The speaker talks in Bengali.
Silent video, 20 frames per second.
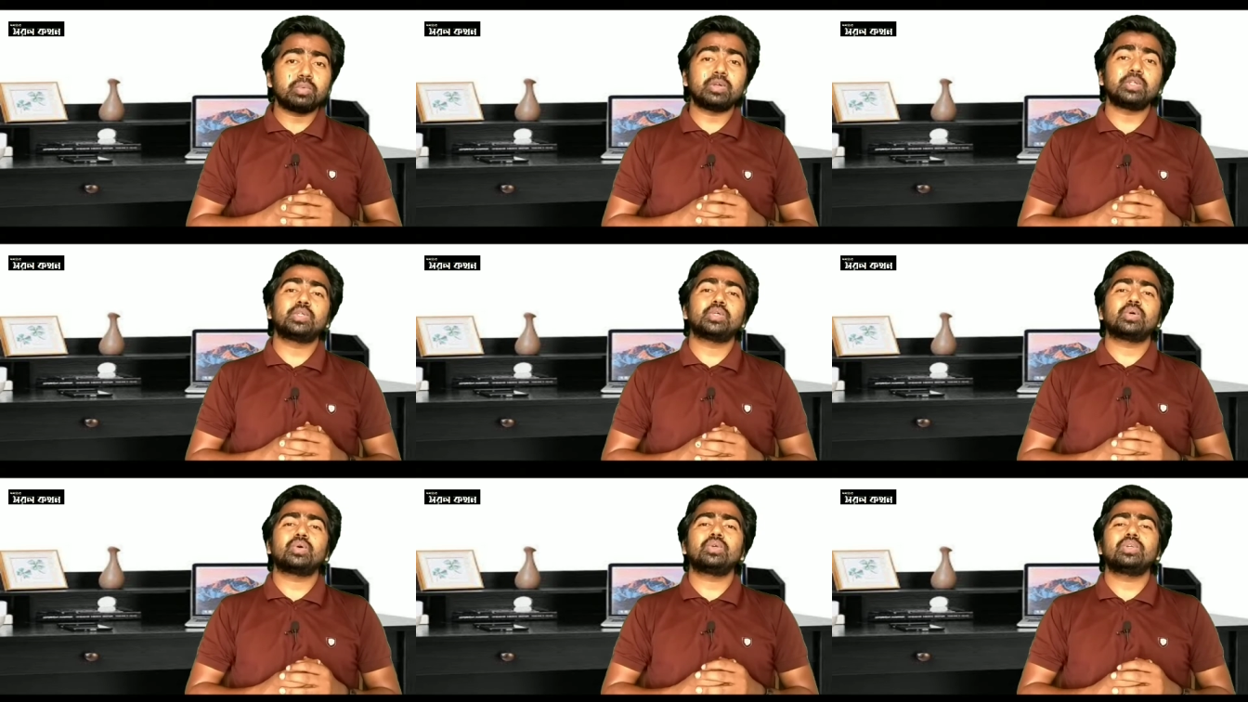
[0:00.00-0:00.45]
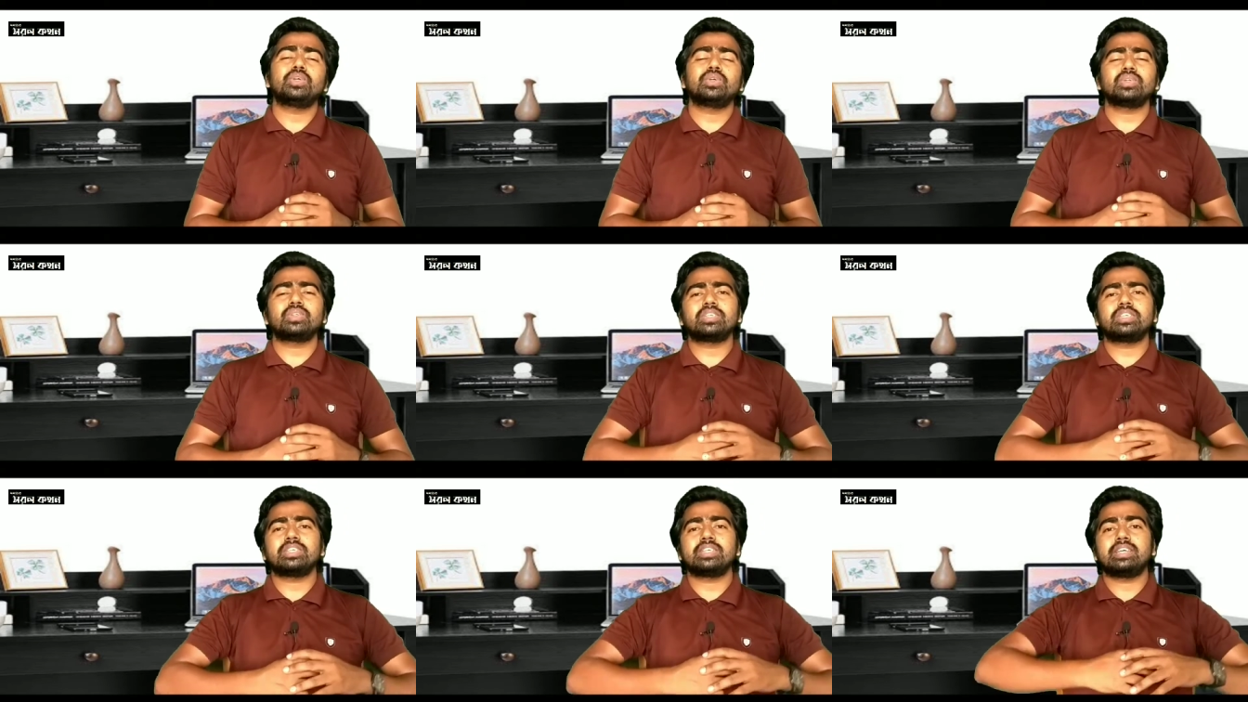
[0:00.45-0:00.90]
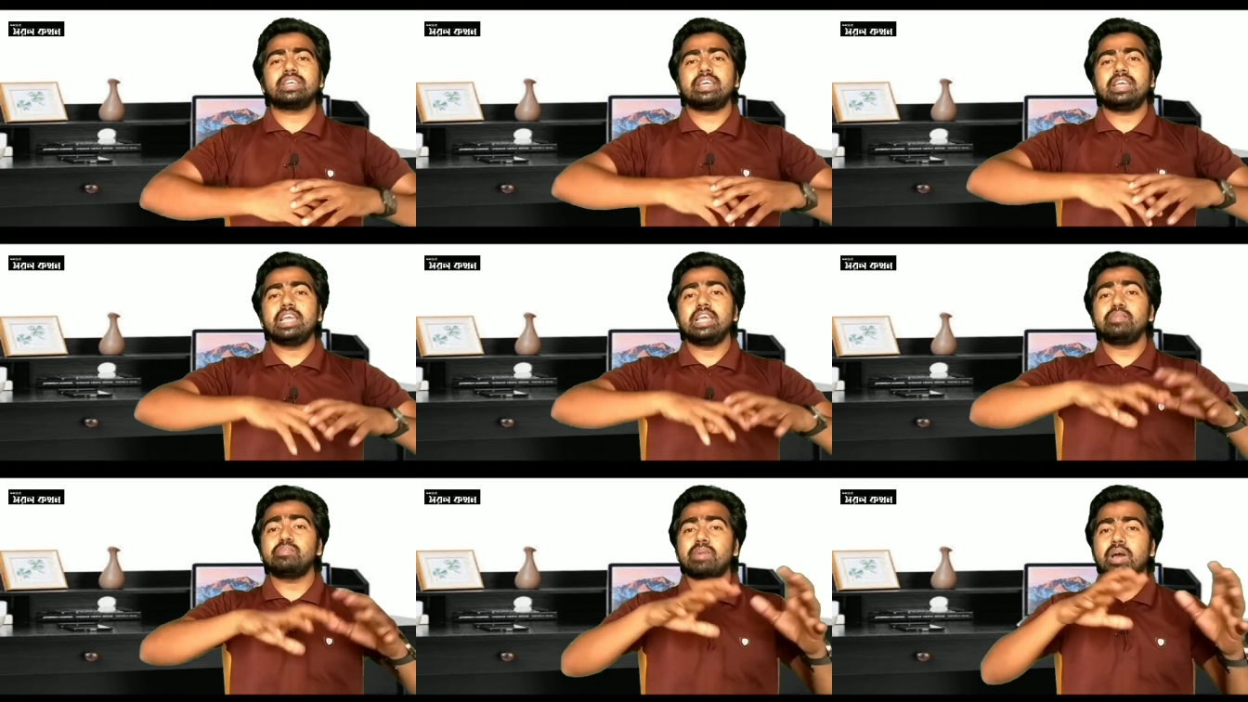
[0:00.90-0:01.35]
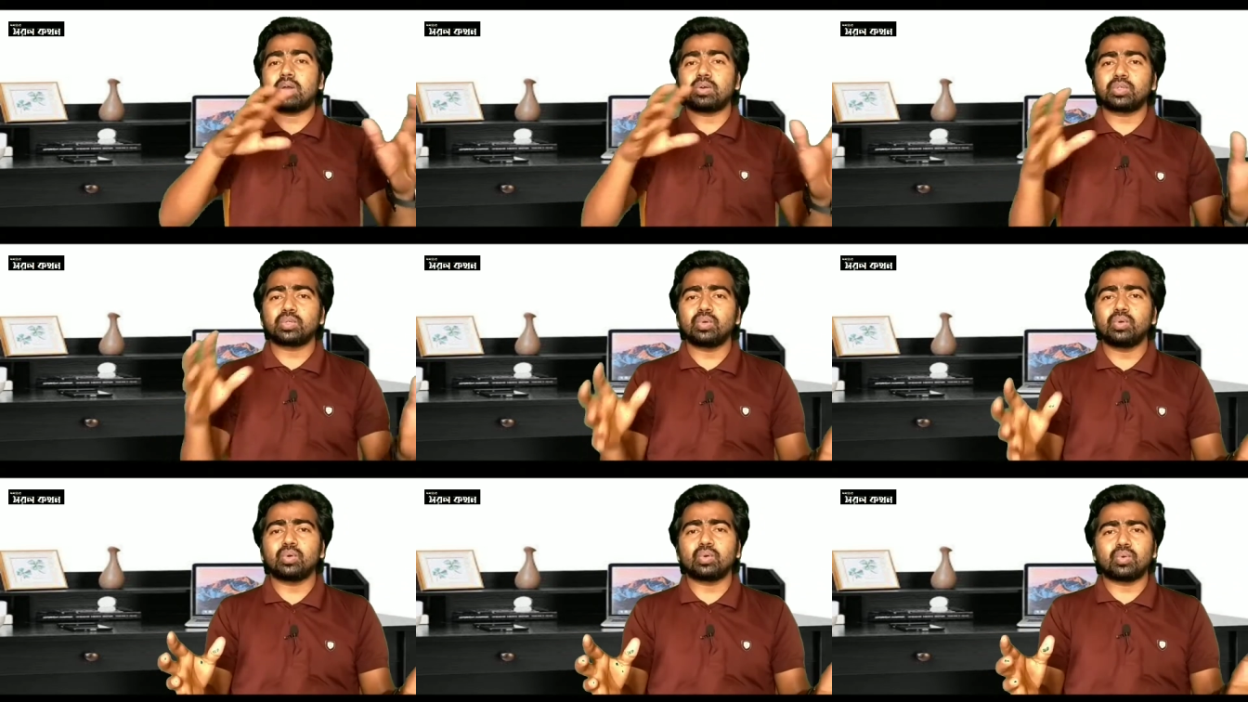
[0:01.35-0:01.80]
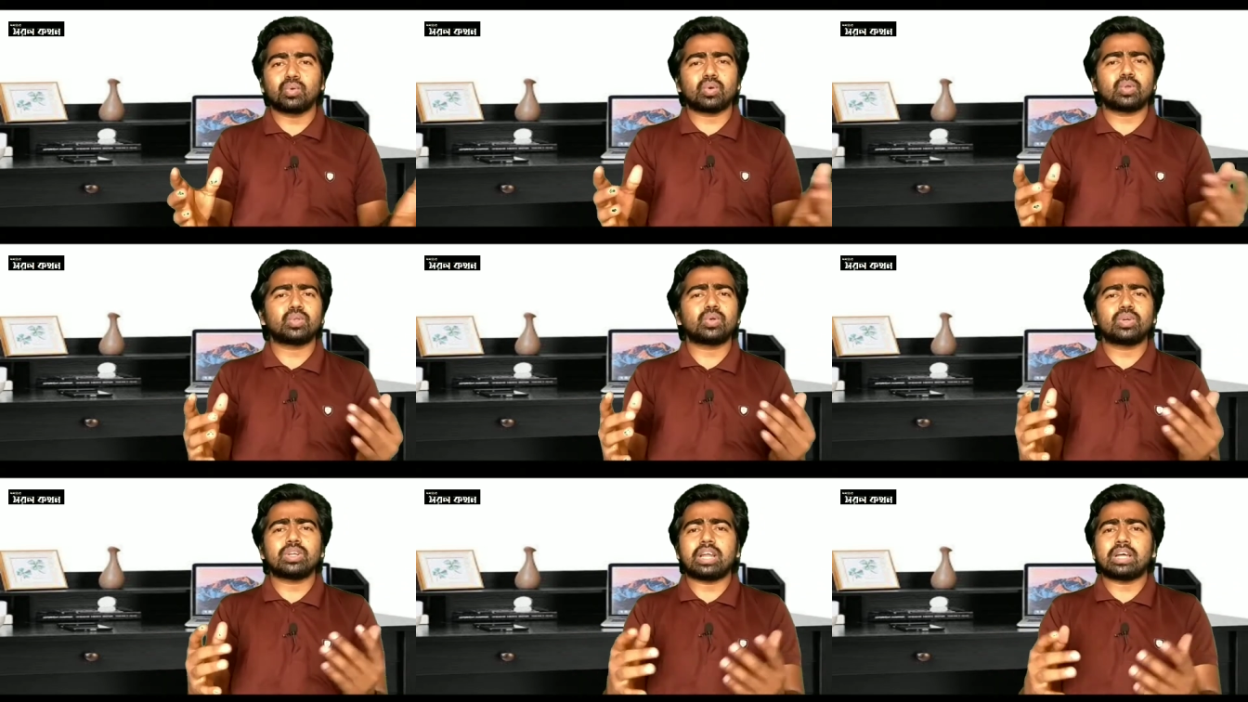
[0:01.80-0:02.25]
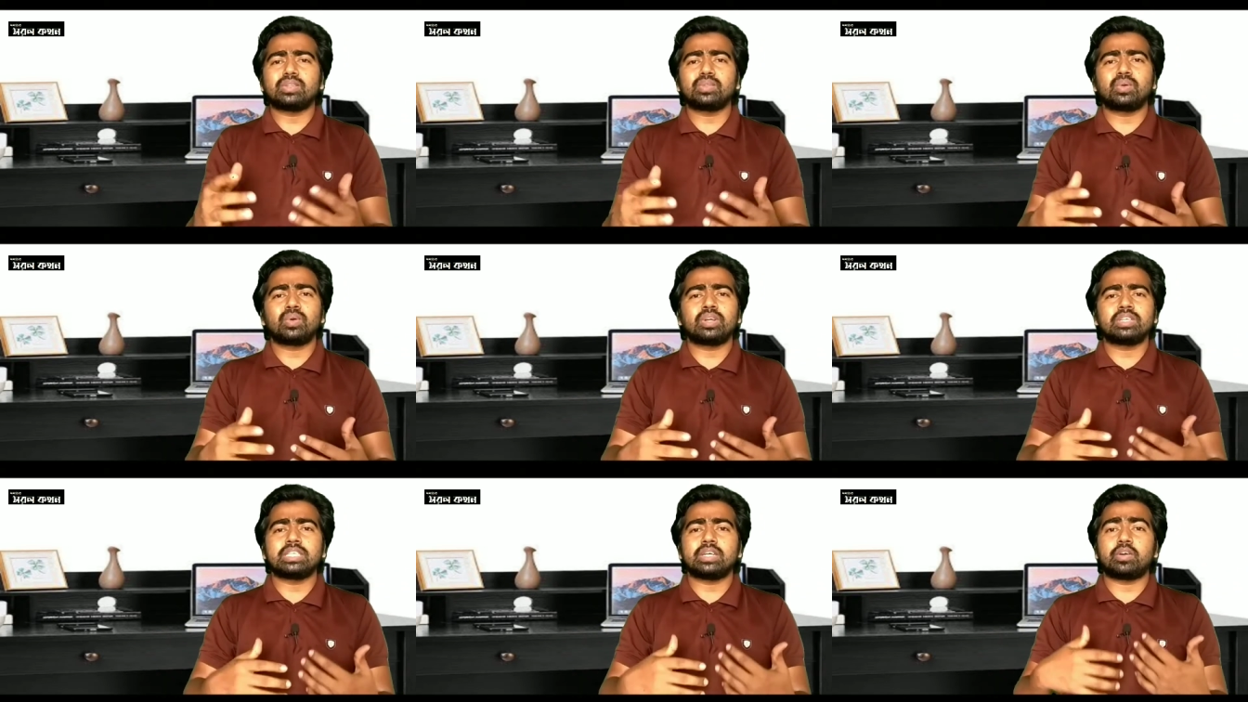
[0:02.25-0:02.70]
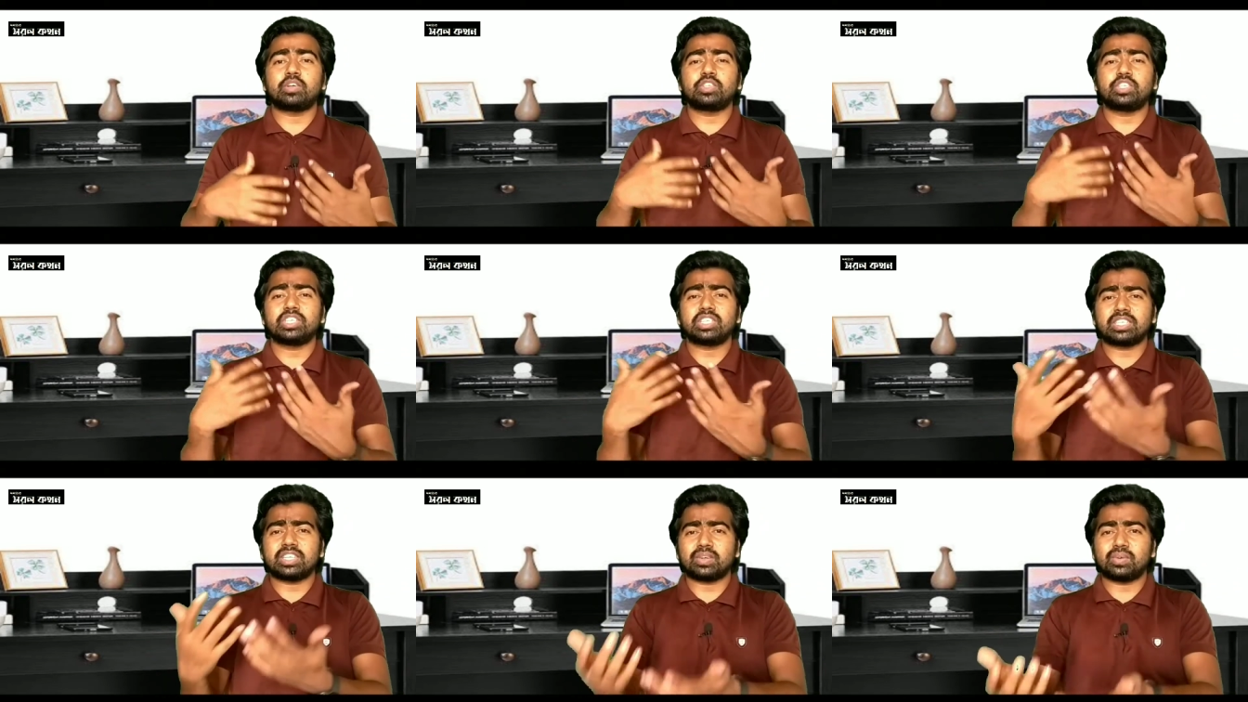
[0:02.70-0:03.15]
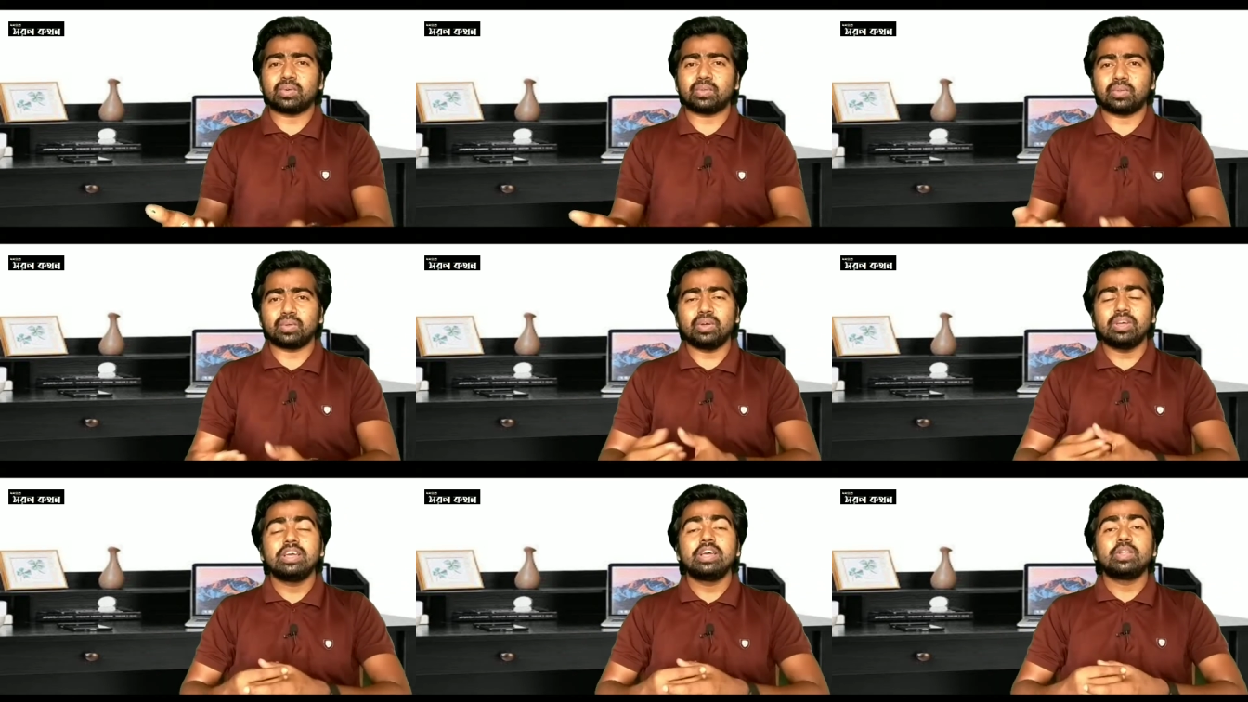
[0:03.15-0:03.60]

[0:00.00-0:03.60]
সময়ে যখনই হচ্ছে এই মানুষগুলো কোনো ধরনের আন্দোলনে যাওয়ার চেষ্টা করতো